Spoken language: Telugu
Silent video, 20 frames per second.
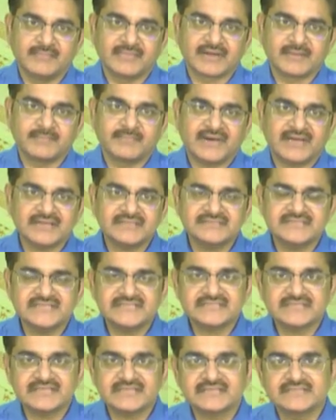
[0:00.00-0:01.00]
మన
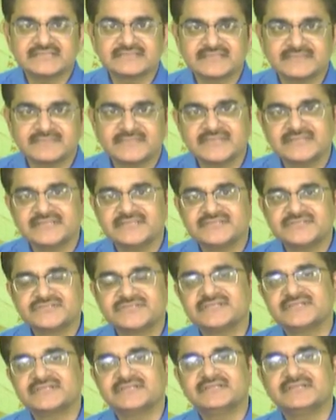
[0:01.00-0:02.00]
భారతదేశానికి
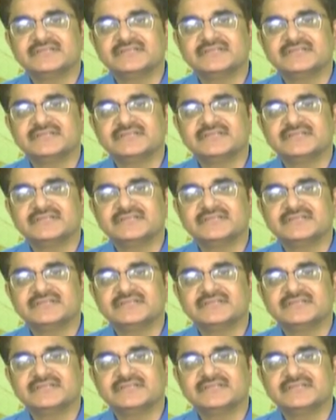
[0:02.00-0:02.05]
సంబంధించి